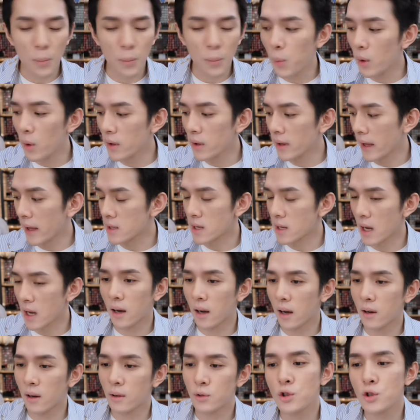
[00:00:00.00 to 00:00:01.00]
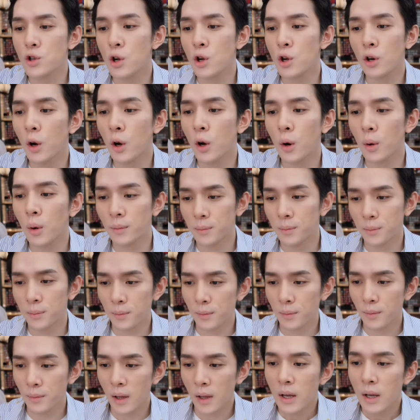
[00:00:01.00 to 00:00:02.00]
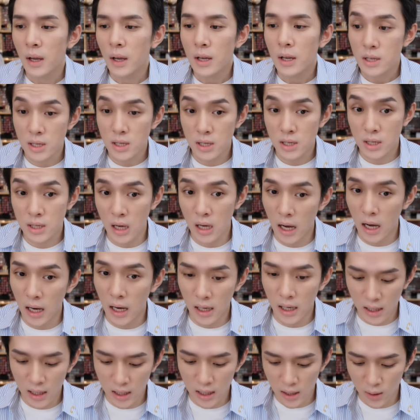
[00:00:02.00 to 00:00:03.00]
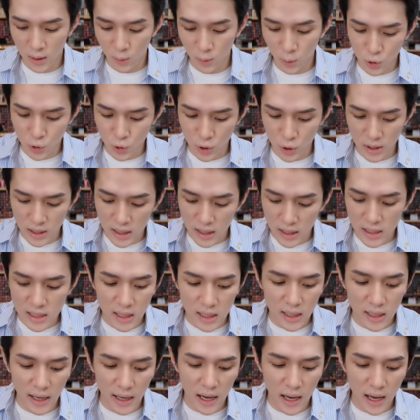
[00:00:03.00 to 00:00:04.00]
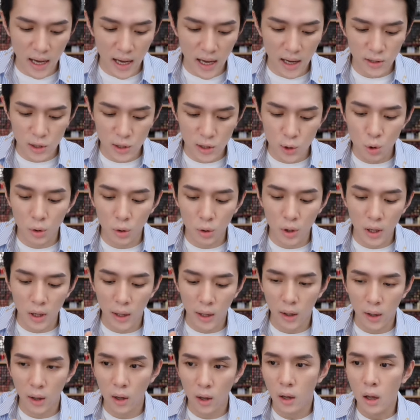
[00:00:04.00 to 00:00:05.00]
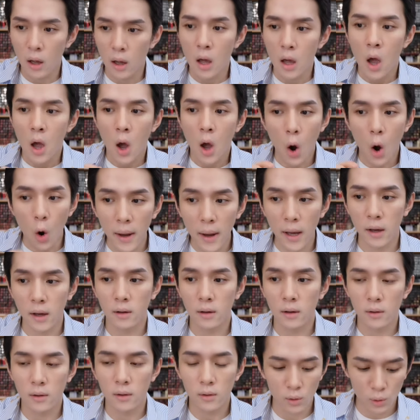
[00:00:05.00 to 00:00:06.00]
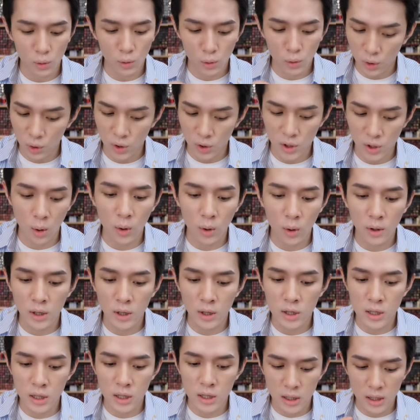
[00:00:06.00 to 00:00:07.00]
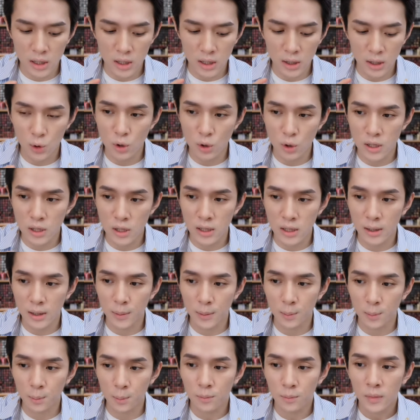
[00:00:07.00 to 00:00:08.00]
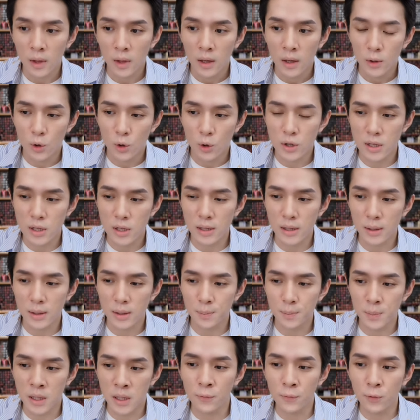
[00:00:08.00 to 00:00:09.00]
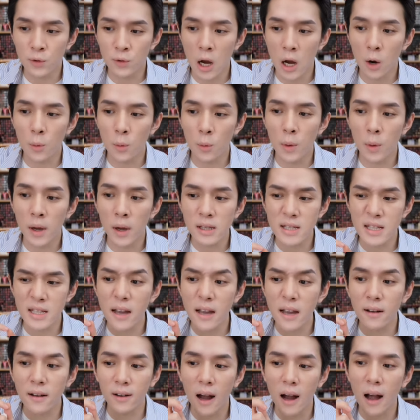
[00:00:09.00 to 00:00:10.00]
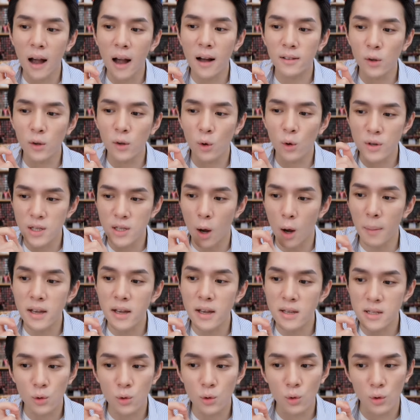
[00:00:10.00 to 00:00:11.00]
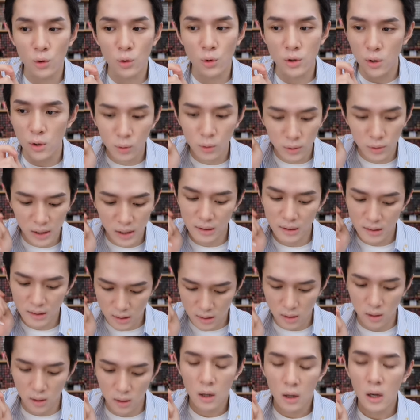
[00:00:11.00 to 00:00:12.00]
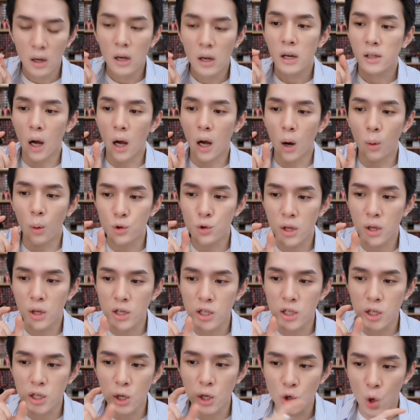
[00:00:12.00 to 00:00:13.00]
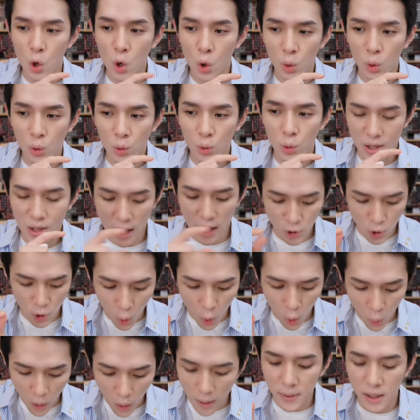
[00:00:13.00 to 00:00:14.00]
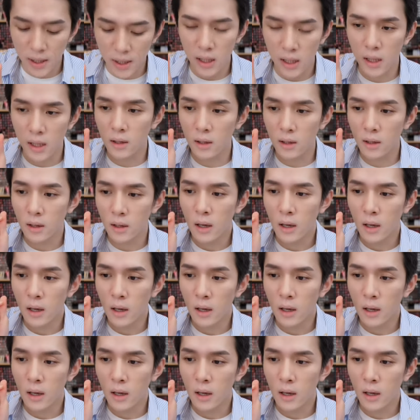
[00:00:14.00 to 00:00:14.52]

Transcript: 波波奶茶九九六，呃，我觉得这个系列是做给欧美女生或者是就是就是皮肤稍微健康的那种小麦色女生用的颜色，然后我觉得是那种亚洲黄皮。